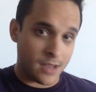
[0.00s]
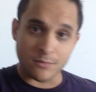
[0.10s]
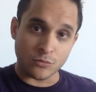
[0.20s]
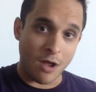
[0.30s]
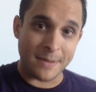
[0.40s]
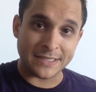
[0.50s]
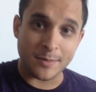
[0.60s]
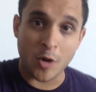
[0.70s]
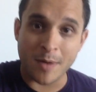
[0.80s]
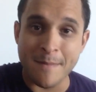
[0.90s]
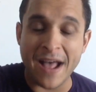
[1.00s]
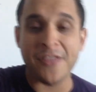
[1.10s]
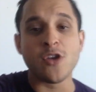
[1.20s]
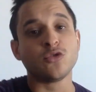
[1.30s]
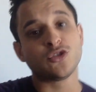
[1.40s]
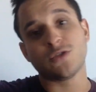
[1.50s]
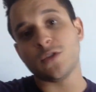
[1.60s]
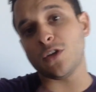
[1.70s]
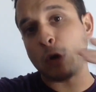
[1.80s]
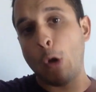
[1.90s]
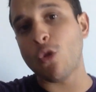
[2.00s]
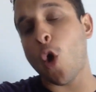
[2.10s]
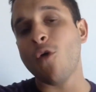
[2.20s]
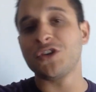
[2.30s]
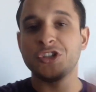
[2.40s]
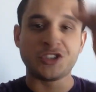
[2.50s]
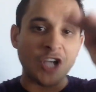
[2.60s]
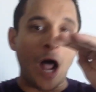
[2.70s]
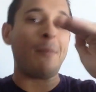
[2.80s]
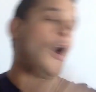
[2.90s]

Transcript: Eh, nuevamente, mi nombre es Matthew Over Top